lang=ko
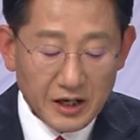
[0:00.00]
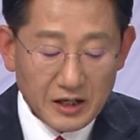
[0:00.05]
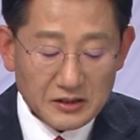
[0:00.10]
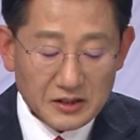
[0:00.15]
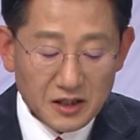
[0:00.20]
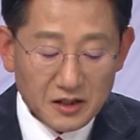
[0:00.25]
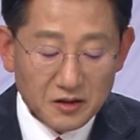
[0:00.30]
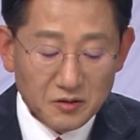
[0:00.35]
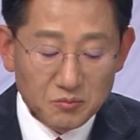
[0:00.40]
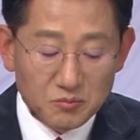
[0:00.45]

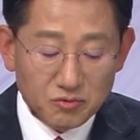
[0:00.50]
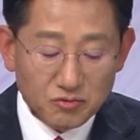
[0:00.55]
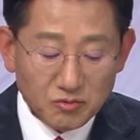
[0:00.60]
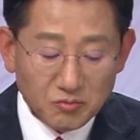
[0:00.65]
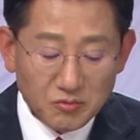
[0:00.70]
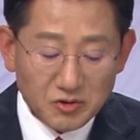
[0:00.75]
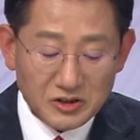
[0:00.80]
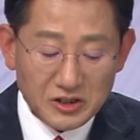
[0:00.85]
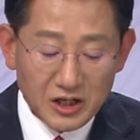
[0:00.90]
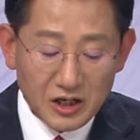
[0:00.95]
아산은
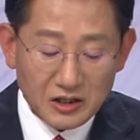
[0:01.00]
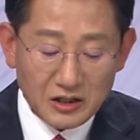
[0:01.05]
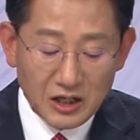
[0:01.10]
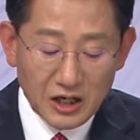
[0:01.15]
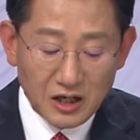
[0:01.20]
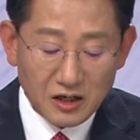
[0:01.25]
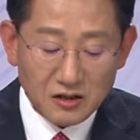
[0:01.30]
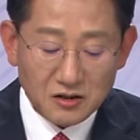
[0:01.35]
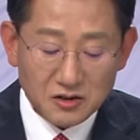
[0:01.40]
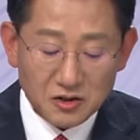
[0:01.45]
무궁무진한
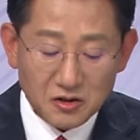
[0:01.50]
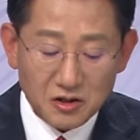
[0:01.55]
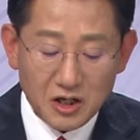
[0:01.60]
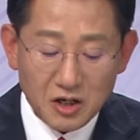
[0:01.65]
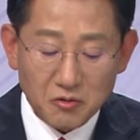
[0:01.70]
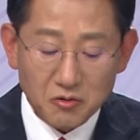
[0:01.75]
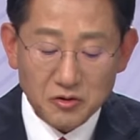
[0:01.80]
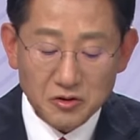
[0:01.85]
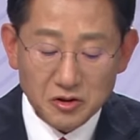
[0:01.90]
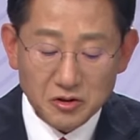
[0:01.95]
가능성을
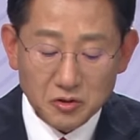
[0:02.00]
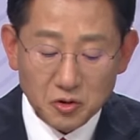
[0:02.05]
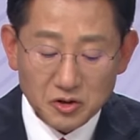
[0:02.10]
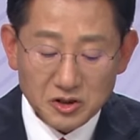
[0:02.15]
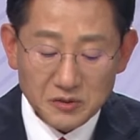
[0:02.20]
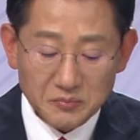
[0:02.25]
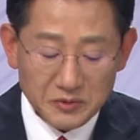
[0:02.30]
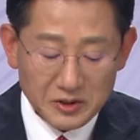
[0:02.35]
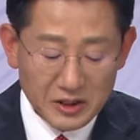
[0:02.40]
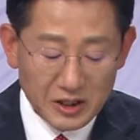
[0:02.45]
갖고 있는
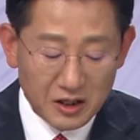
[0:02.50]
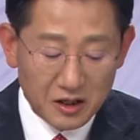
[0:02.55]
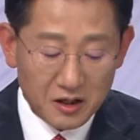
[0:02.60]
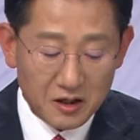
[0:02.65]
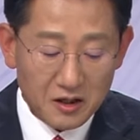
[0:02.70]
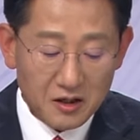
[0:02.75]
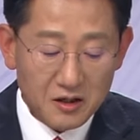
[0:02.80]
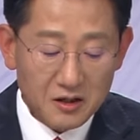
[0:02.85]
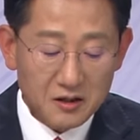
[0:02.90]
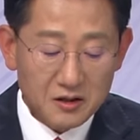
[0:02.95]
도시입니다.
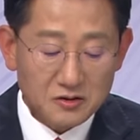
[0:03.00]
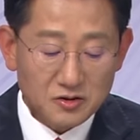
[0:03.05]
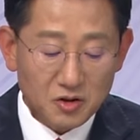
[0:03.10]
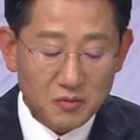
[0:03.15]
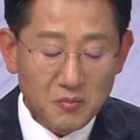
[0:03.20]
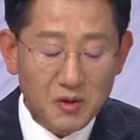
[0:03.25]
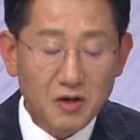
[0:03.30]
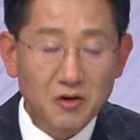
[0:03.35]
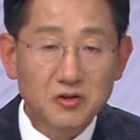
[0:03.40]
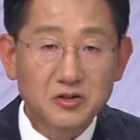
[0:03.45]

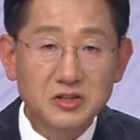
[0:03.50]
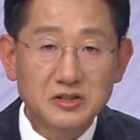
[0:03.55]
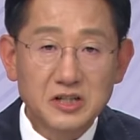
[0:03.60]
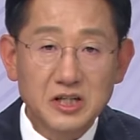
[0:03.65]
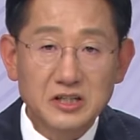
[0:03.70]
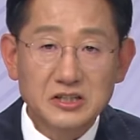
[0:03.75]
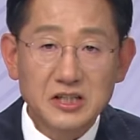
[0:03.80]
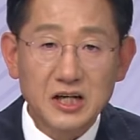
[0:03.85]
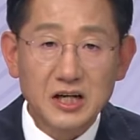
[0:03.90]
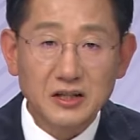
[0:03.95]
전망건이
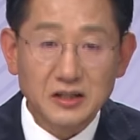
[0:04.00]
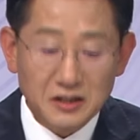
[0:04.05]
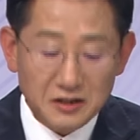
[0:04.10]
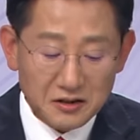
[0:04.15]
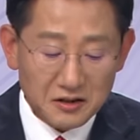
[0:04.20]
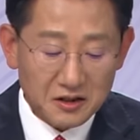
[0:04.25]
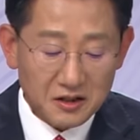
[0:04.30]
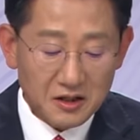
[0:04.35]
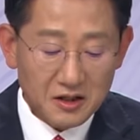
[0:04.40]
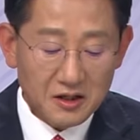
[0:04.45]

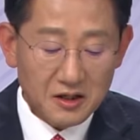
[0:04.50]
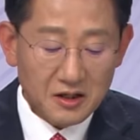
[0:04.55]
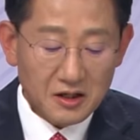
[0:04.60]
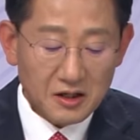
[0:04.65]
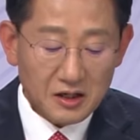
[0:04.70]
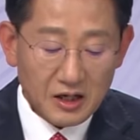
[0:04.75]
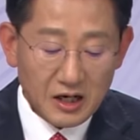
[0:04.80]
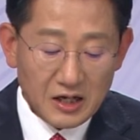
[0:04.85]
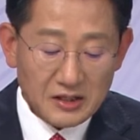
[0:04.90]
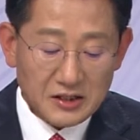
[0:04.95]
제시하는
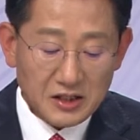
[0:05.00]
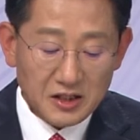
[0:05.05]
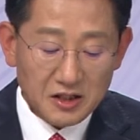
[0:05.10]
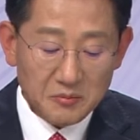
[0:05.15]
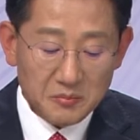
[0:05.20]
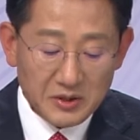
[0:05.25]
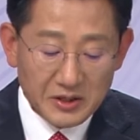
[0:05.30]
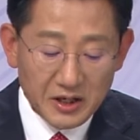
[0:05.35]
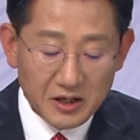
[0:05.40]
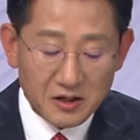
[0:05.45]
아산의
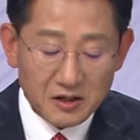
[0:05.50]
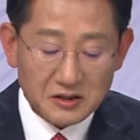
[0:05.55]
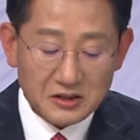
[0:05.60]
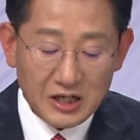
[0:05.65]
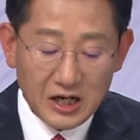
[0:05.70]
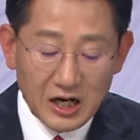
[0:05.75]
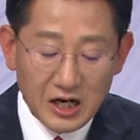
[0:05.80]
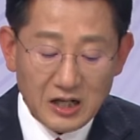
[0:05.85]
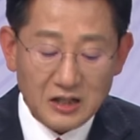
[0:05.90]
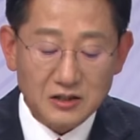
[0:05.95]
미래를
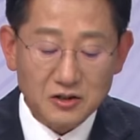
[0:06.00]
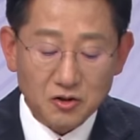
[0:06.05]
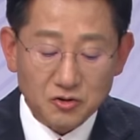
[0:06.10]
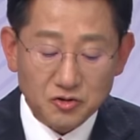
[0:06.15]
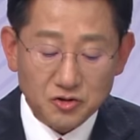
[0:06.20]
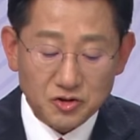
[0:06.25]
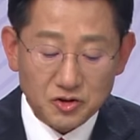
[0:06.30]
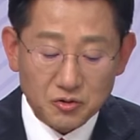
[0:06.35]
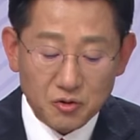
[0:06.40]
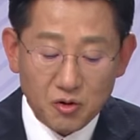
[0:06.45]
잘
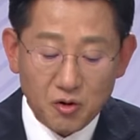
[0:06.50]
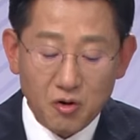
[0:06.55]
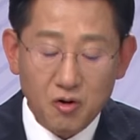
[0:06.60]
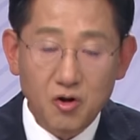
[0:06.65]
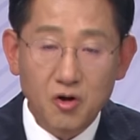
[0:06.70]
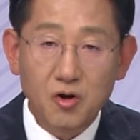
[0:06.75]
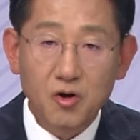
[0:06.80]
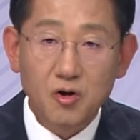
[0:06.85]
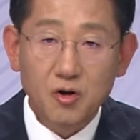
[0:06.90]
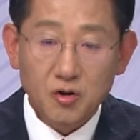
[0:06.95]
들어주시고
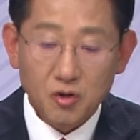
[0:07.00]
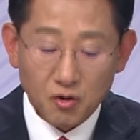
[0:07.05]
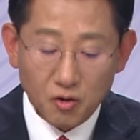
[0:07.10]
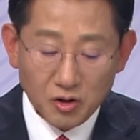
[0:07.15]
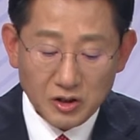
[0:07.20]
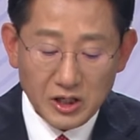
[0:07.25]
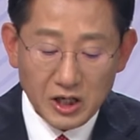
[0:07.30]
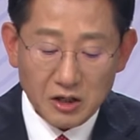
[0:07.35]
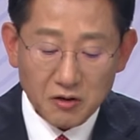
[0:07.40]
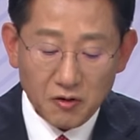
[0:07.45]

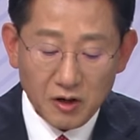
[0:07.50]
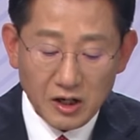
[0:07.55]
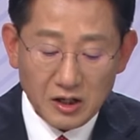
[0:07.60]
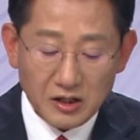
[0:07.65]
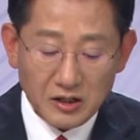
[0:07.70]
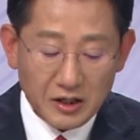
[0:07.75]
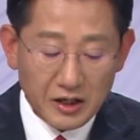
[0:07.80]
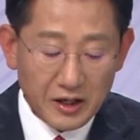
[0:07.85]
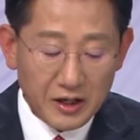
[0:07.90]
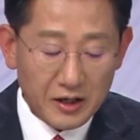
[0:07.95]
공약과
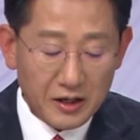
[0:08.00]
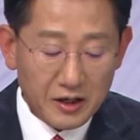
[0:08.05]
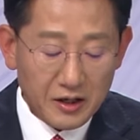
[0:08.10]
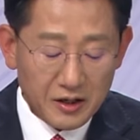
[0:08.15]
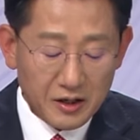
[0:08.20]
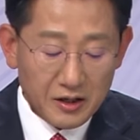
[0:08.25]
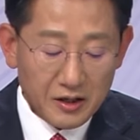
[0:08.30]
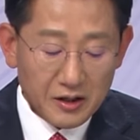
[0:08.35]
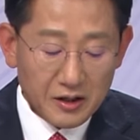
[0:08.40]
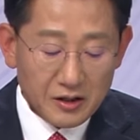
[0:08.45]
함께
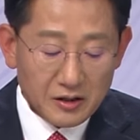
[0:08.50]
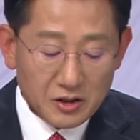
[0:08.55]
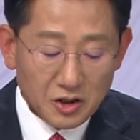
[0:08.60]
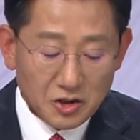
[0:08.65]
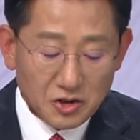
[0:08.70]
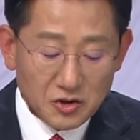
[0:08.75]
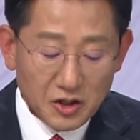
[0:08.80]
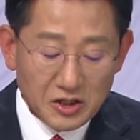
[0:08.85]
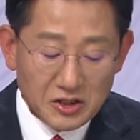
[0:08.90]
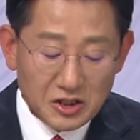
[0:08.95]

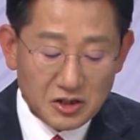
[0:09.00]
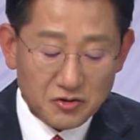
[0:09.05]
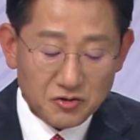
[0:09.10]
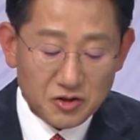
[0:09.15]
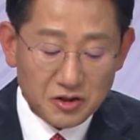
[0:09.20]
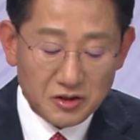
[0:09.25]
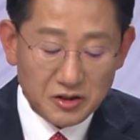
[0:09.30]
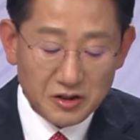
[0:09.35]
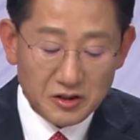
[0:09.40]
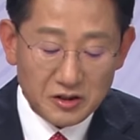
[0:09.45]
현실화시킬 수
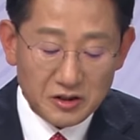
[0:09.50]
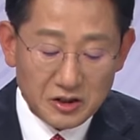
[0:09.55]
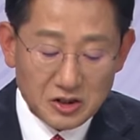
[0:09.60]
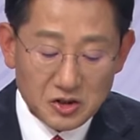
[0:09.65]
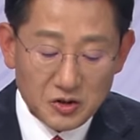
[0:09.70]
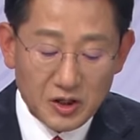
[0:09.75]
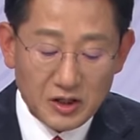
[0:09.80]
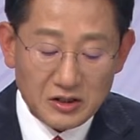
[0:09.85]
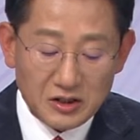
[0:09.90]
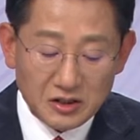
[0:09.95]
있는
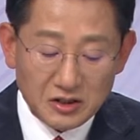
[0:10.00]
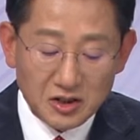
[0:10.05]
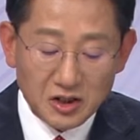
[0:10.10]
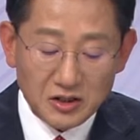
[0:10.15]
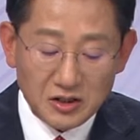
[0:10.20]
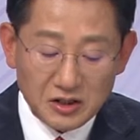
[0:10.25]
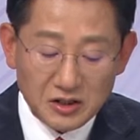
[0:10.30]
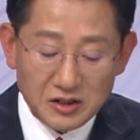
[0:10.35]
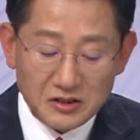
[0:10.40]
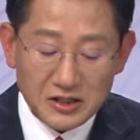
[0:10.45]
의지와
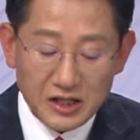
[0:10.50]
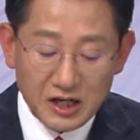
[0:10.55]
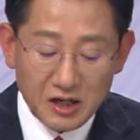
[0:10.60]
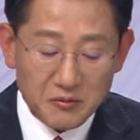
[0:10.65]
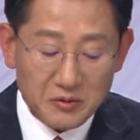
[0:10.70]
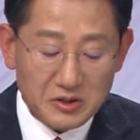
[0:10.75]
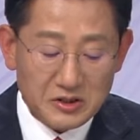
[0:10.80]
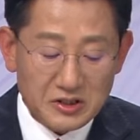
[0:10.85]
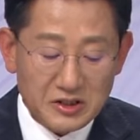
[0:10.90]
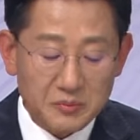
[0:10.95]
능력 있는
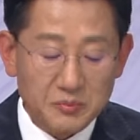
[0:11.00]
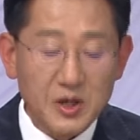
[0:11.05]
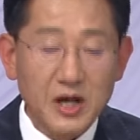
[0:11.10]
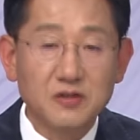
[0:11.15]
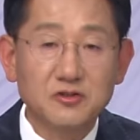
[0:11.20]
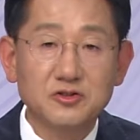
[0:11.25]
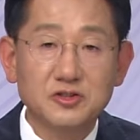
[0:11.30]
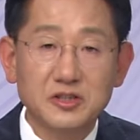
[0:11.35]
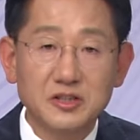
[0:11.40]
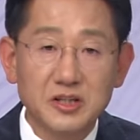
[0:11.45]
사람인지
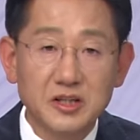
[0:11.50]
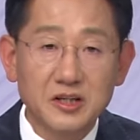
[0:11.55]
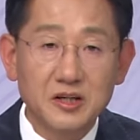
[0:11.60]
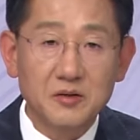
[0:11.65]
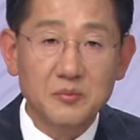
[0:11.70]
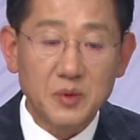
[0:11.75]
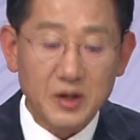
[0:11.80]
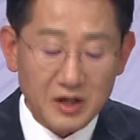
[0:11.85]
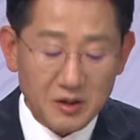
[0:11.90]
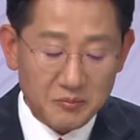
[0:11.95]
봐주시기
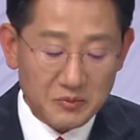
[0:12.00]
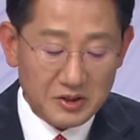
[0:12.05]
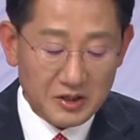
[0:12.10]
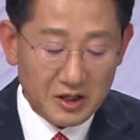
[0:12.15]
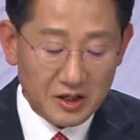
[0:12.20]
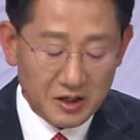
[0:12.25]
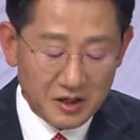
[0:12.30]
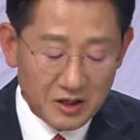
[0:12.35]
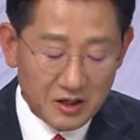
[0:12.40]
바랍니다.